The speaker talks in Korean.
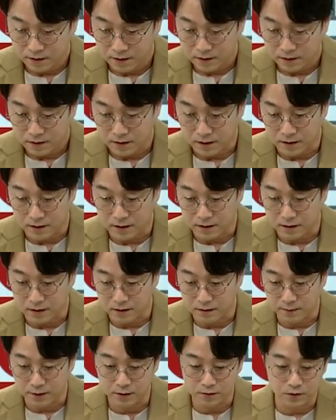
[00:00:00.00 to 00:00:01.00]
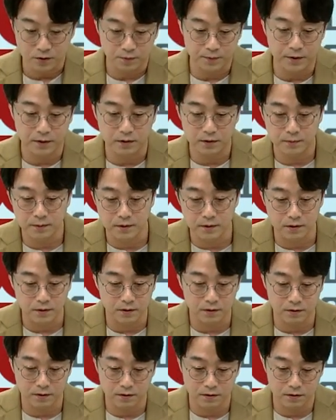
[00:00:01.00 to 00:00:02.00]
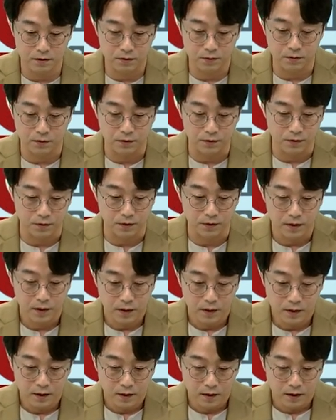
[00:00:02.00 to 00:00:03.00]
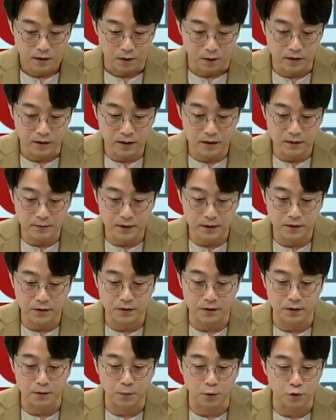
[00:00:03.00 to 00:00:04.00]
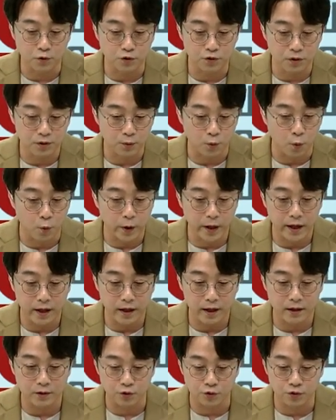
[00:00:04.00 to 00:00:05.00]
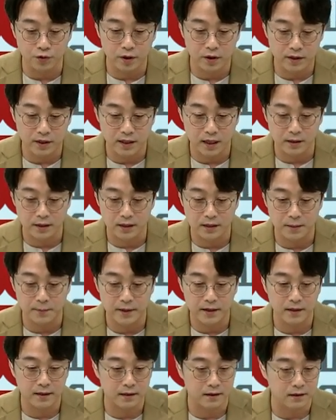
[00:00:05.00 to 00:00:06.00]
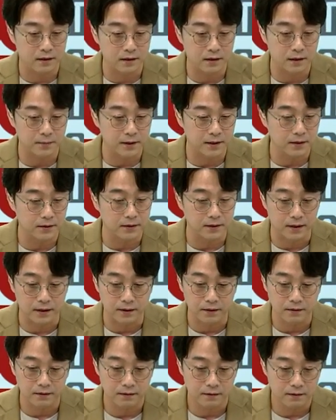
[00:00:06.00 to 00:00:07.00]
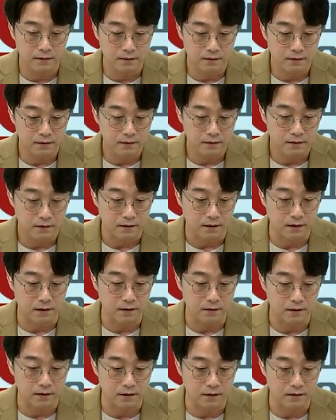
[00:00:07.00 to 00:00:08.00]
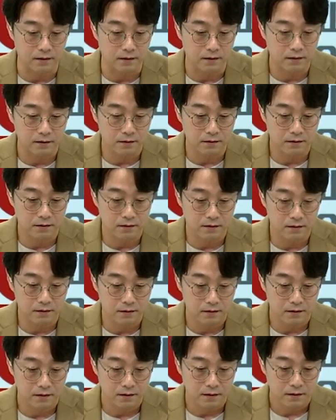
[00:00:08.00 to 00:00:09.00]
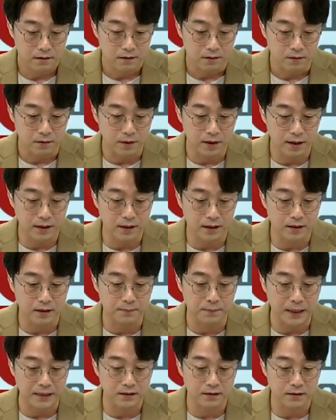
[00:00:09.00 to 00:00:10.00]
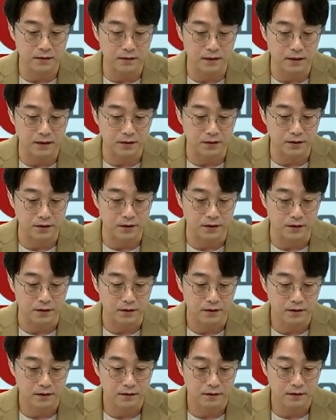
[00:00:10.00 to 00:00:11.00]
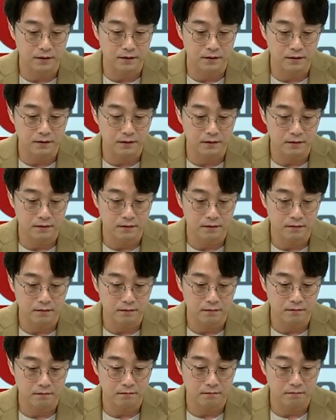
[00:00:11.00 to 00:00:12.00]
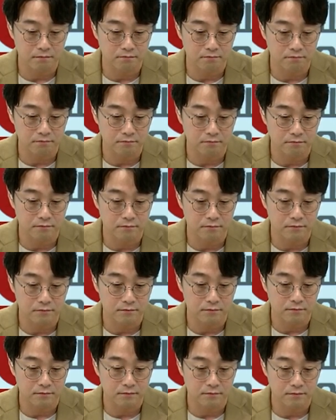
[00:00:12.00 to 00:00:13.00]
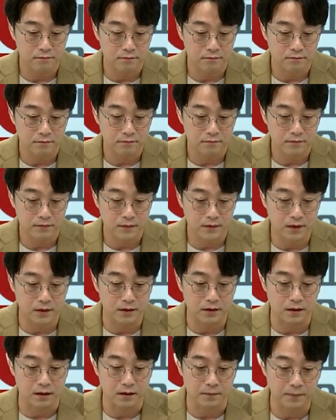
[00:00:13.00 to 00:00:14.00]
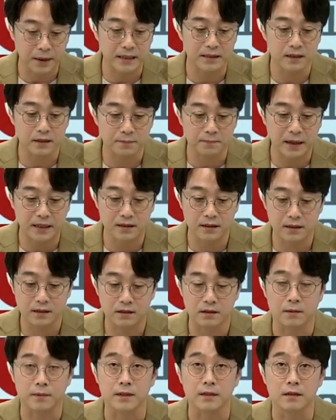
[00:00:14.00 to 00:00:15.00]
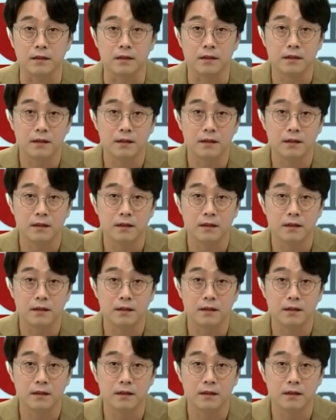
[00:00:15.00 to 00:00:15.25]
자, 15,600원이면 이것도 언제쯤 사셨어요? 뭐 6월, 올해 한 6월이나 이쯤에 이쯤에 사셨나요? 예, 예. 아, 네, 그래요? 그때쯤 될 것 같아요. 예. 올라갔다 예. 지금 빠졌을 때 사셨죠? 2만 아 2만 원까지 올라갔다 그렇죠. 빠졌대요. 그렇 빠지, 빠진 시점에서.